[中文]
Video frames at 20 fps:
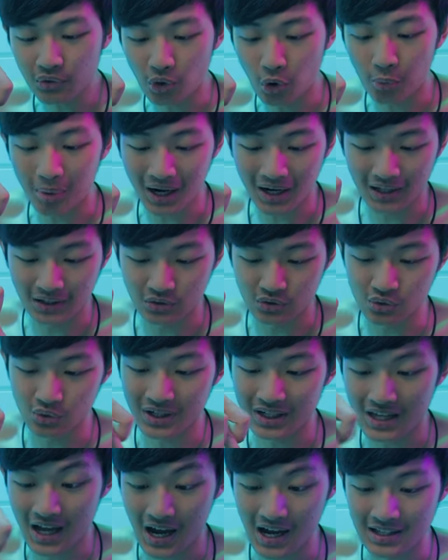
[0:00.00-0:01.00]
Robot 最
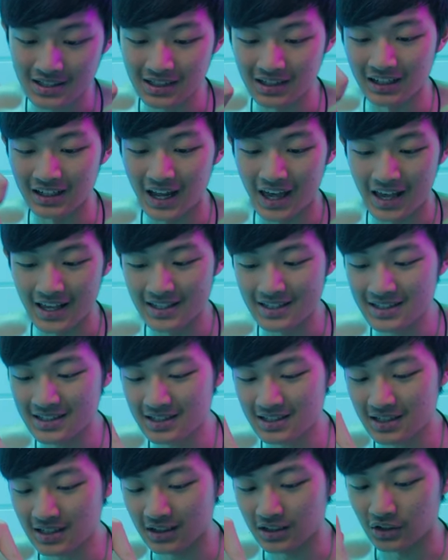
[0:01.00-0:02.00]
厉害这个镭
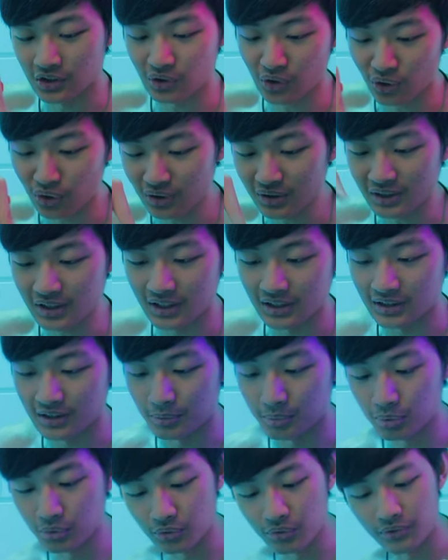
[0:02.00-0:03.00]
射功能的部